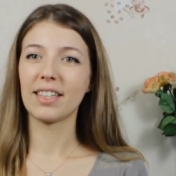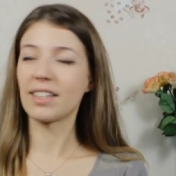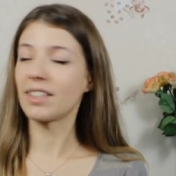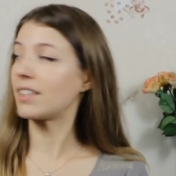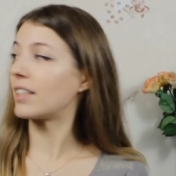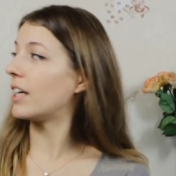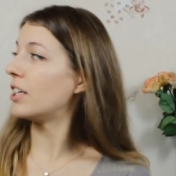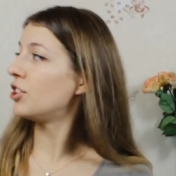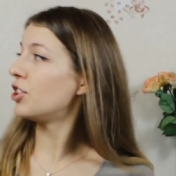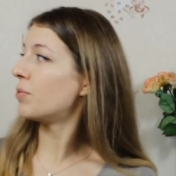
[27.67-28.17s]

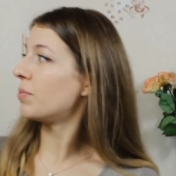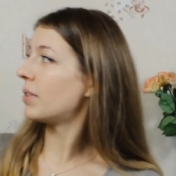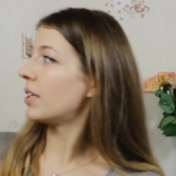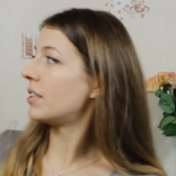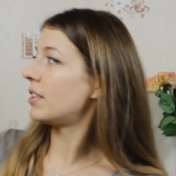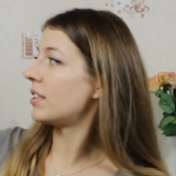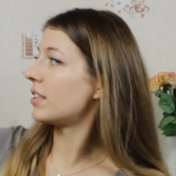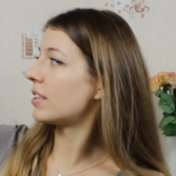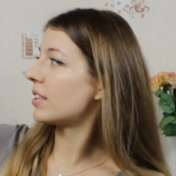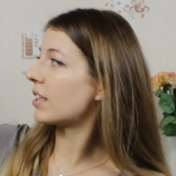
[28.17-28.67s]
Кстати, у меня
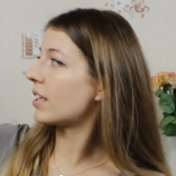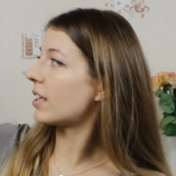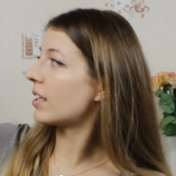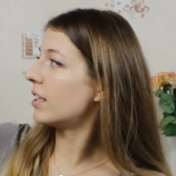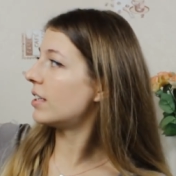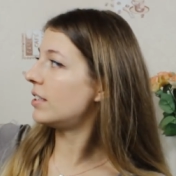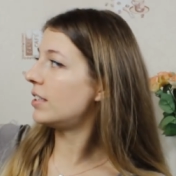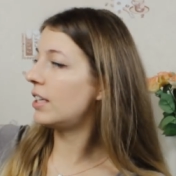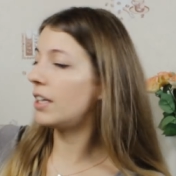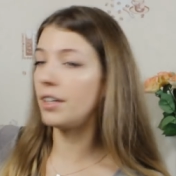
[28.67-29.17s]
здесь на
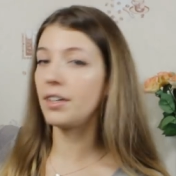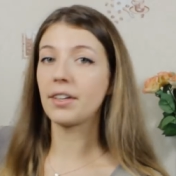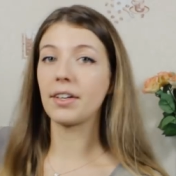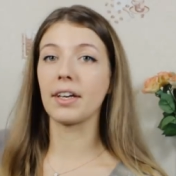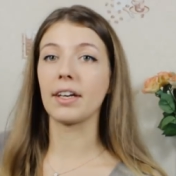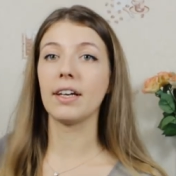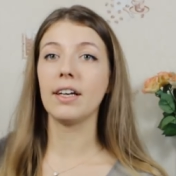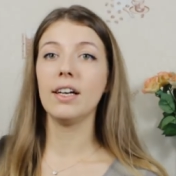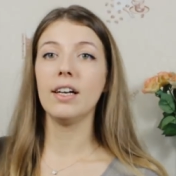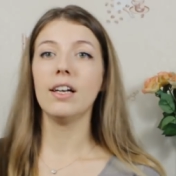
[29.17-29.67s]

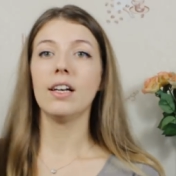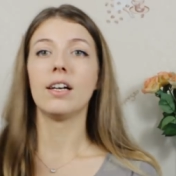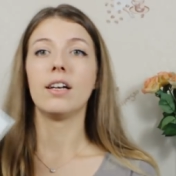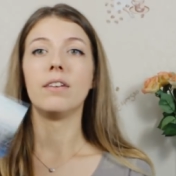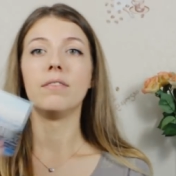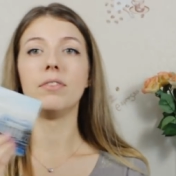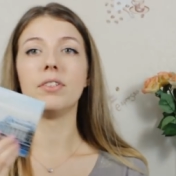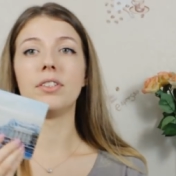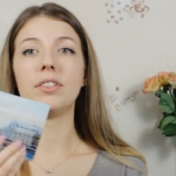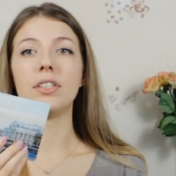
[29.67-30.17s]
холодильнике
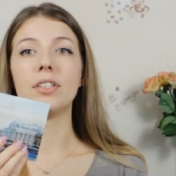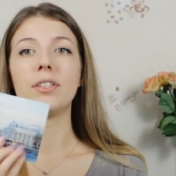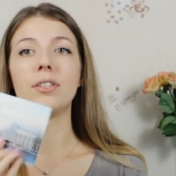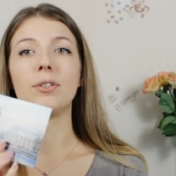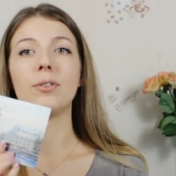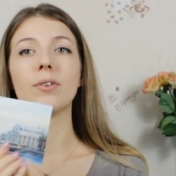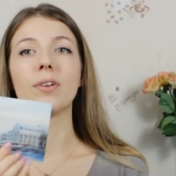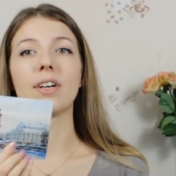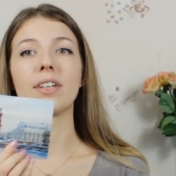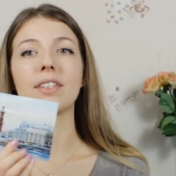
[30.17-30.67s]
висит
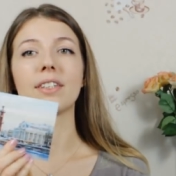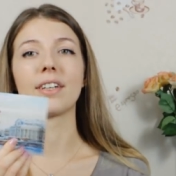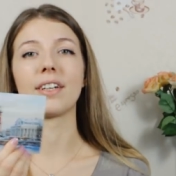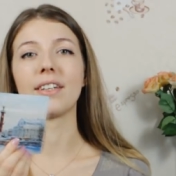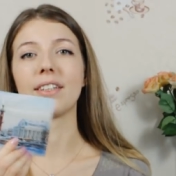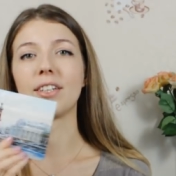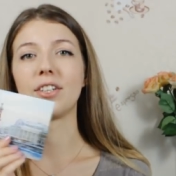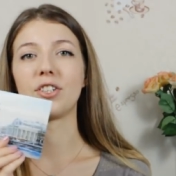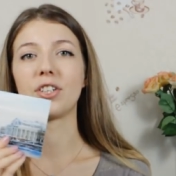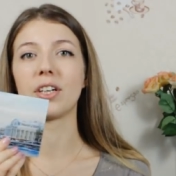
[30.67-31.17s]
ее
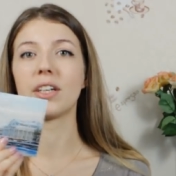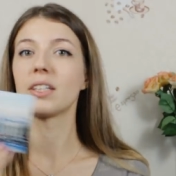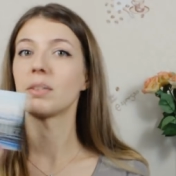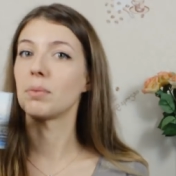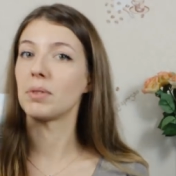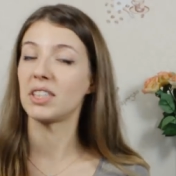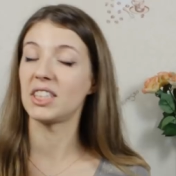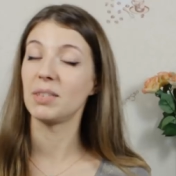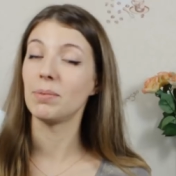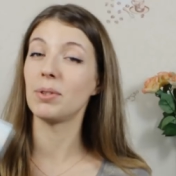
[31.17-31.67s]
открыточка.
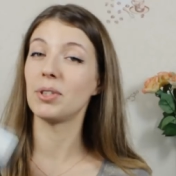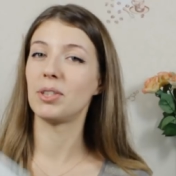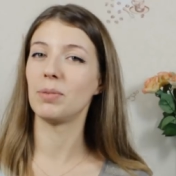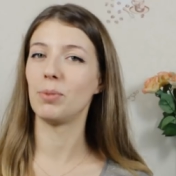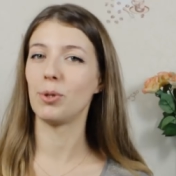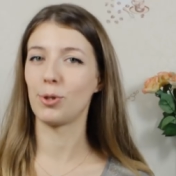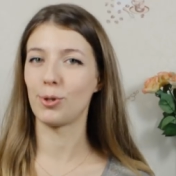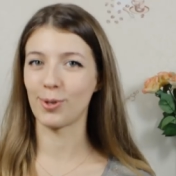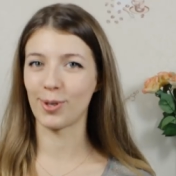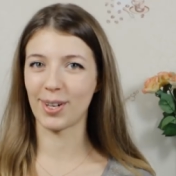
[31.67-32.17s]
Спасибо
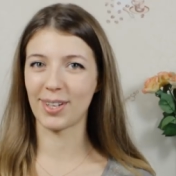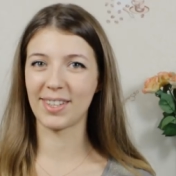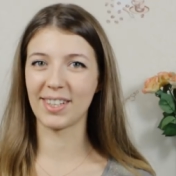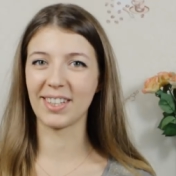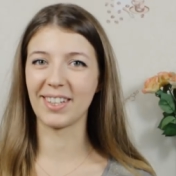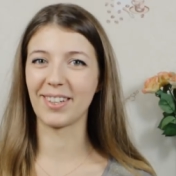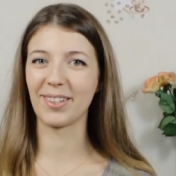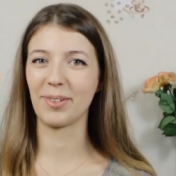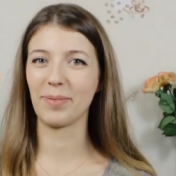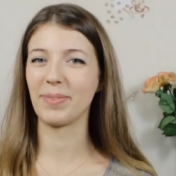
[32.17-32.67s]
тебе еще раз
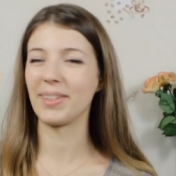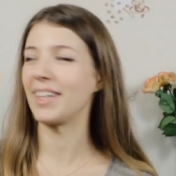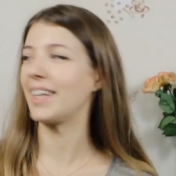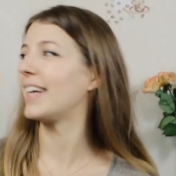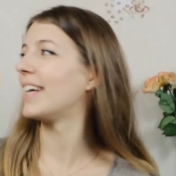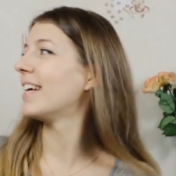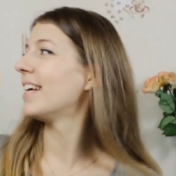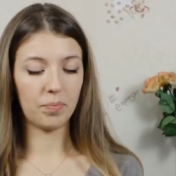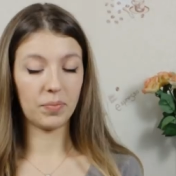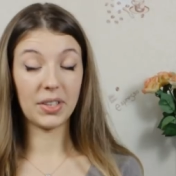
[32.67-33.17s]

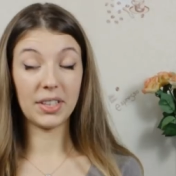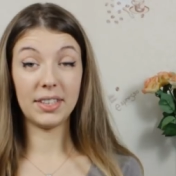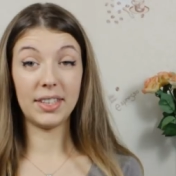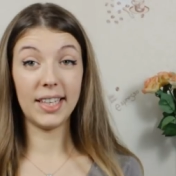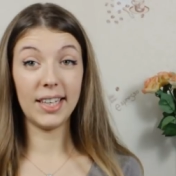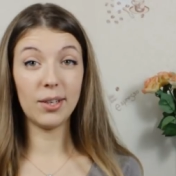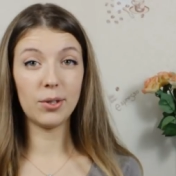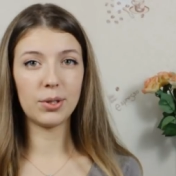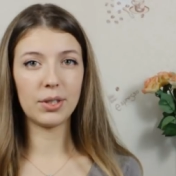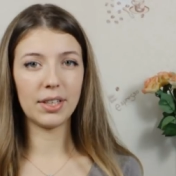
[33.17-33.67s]
огромное.
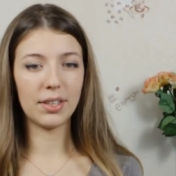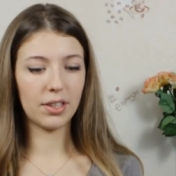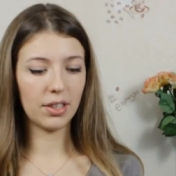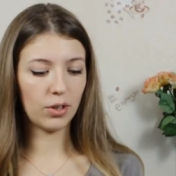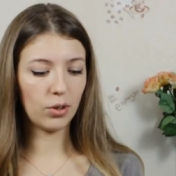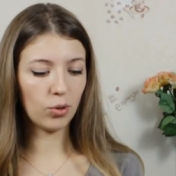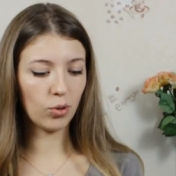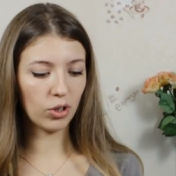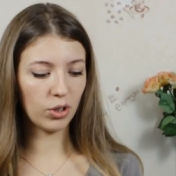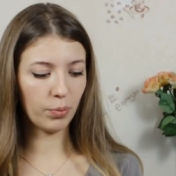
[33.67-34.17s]
Надеюсь, это
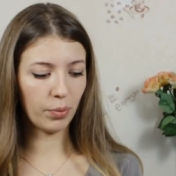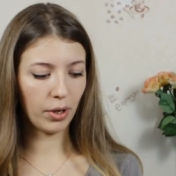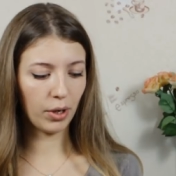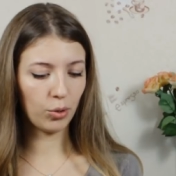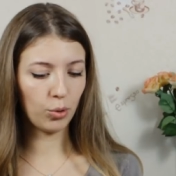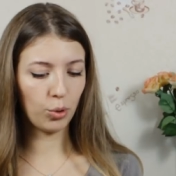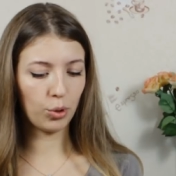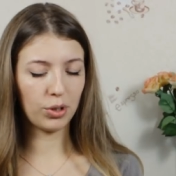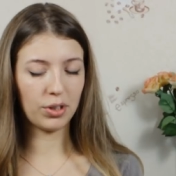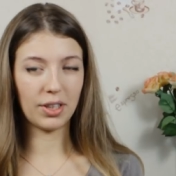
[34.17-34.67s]
тот
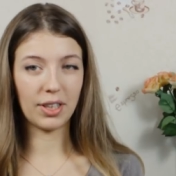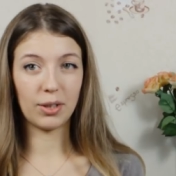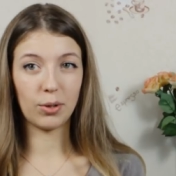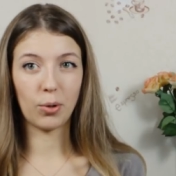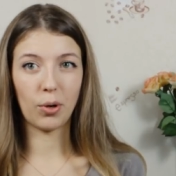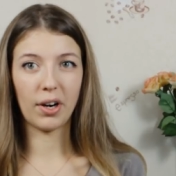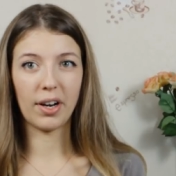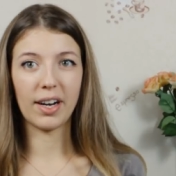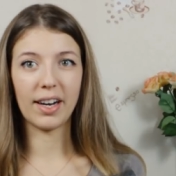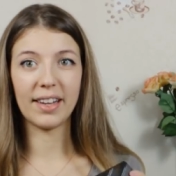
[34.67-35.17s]
продукт,
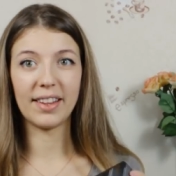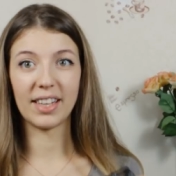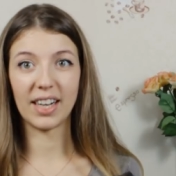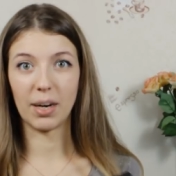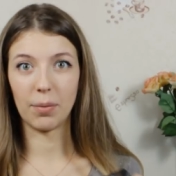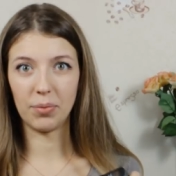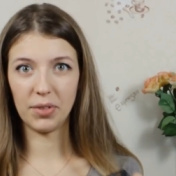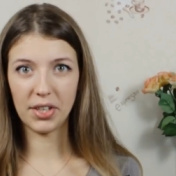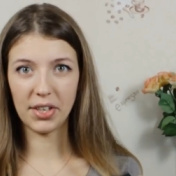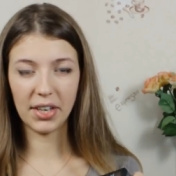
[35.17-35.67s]
который
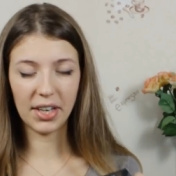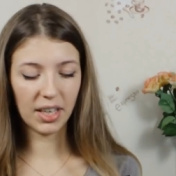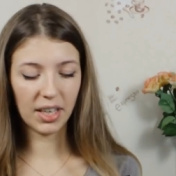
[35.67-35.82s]
она мне